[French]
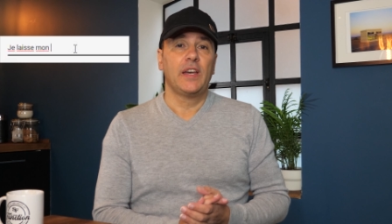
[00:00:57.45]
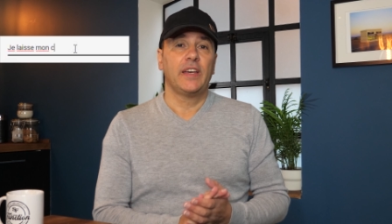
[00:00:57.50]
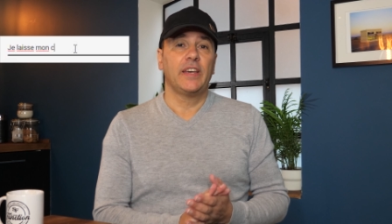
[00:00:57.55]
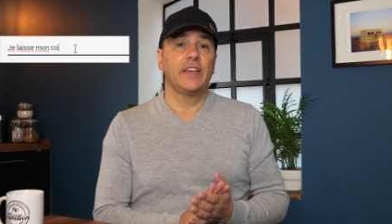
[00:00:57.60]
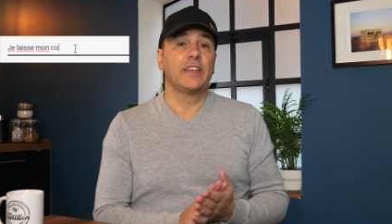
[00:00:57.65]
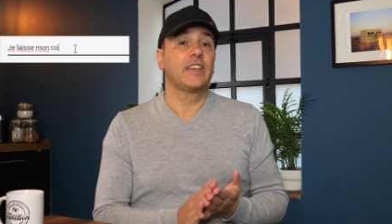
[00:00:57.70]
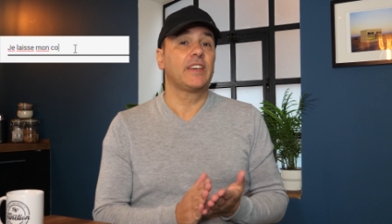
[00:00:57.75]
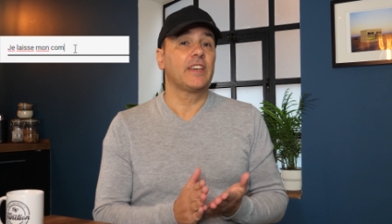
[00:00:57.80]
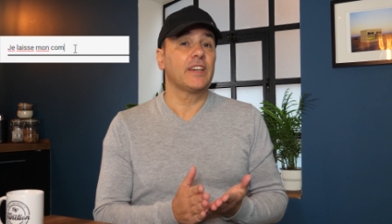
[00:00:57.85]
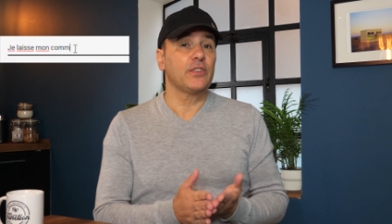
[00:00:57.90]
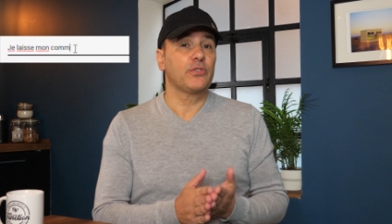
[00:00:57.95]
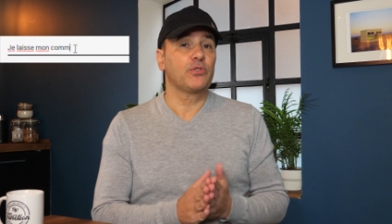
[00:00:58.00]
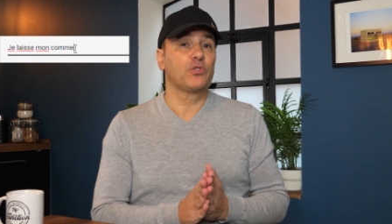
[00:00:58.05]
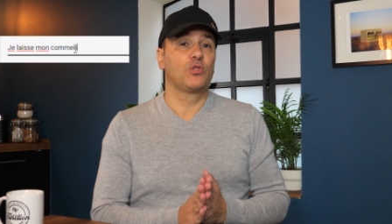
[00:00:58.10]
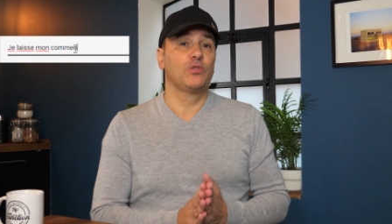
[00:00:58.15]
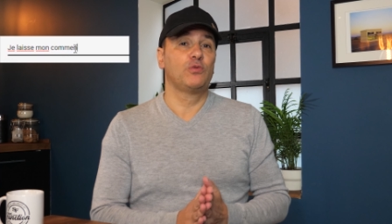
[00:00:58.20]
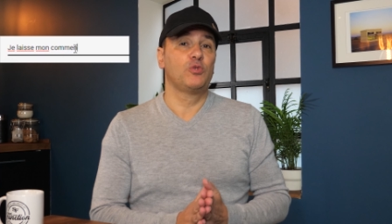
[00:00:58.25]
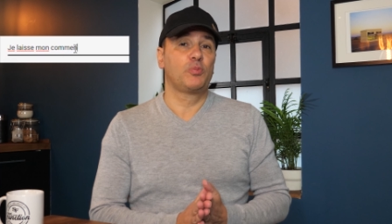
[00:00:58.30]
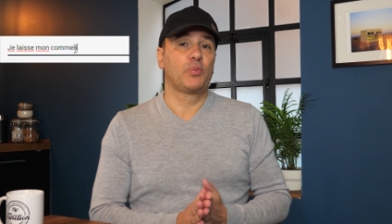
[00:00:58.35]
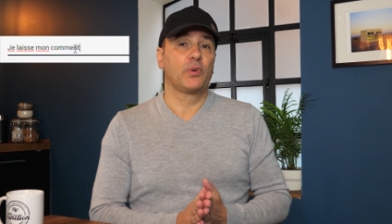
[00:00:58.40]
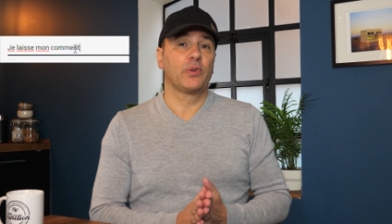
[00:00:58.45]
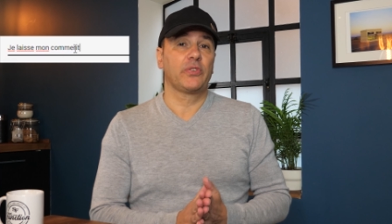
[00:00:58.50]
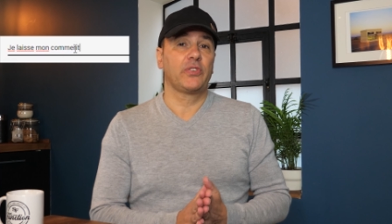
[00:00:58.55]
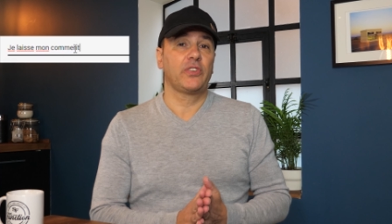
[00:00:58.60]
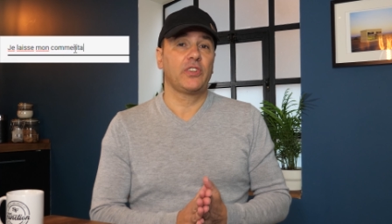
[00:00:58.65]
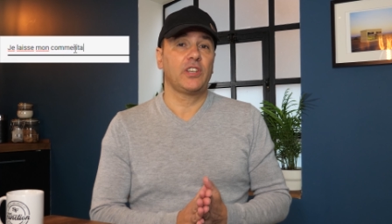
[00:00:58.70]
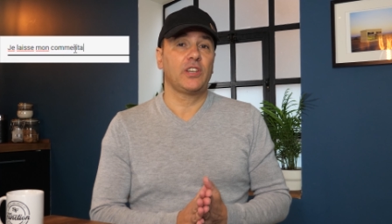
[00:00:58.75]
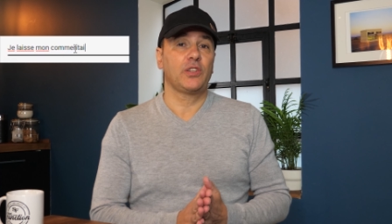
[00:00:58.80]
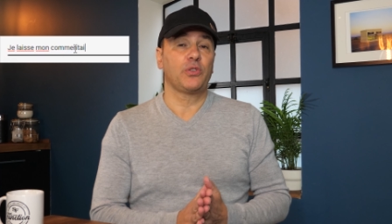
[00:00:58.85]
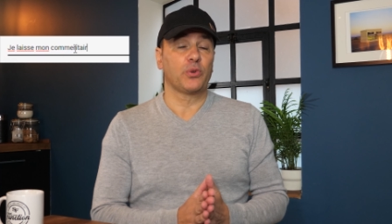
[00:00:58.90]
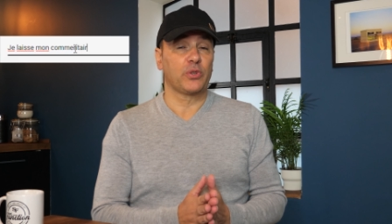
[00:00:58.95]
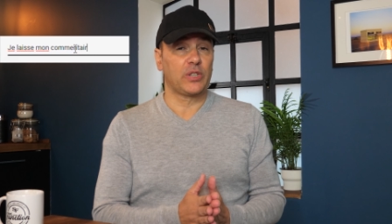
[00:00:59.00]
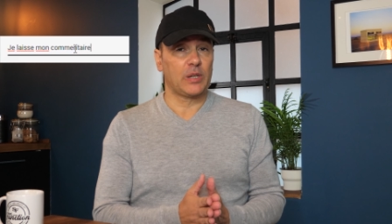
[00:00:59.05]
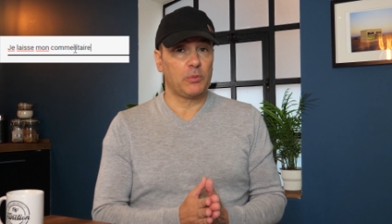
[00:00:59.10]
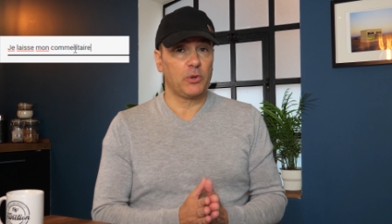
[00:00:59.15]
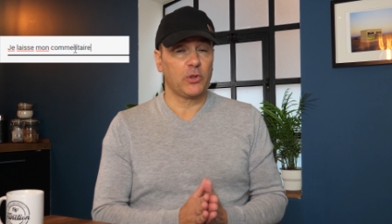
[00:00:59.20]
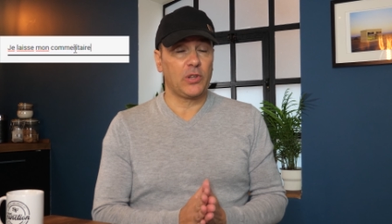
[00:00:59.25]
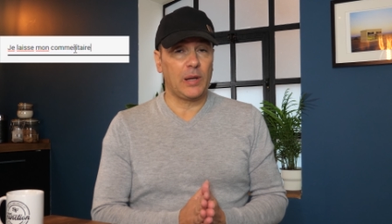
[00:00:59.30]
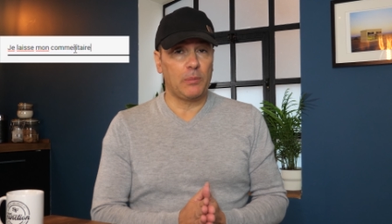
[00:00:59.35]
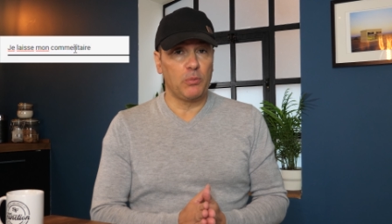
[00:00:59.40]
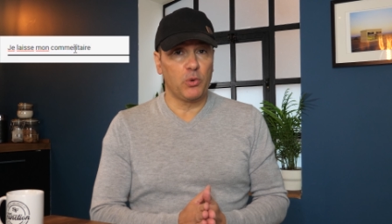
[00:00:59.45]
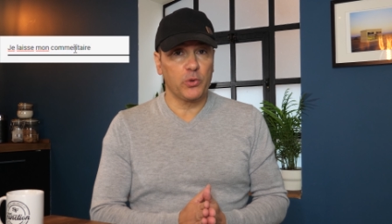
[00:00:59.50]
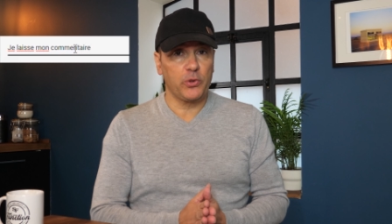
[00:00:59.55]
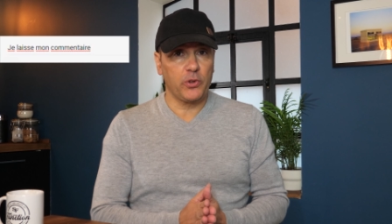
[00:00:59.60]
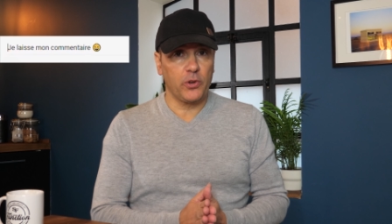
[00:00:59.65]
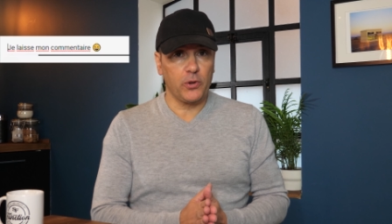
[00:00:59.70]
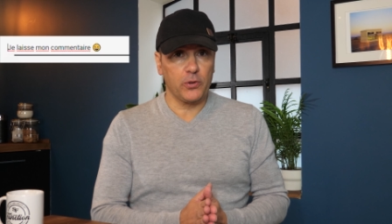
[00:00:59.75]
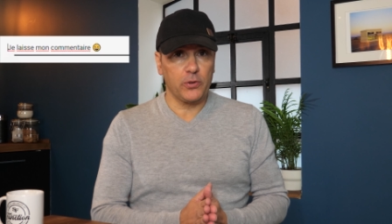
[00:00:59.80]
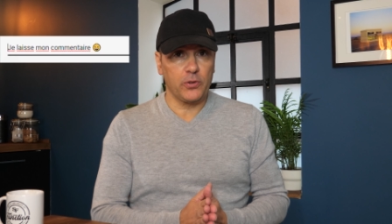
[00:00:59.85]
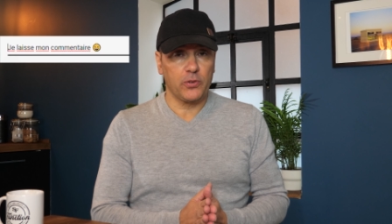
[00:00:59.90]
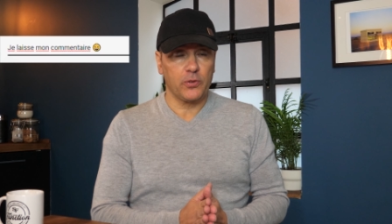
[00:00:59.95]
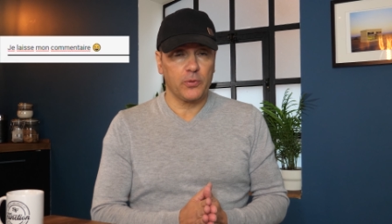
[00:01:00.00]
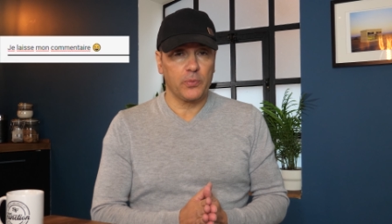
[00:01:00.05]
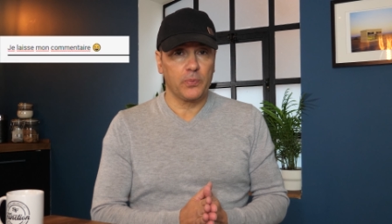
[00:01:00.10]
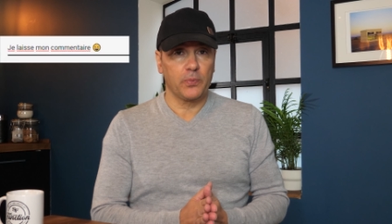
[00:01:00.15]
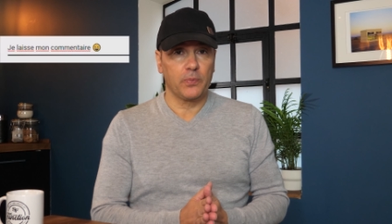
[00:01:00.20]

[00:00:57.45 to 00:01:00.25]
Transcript: et qu'est-ce que vous pensez notamment de la montante.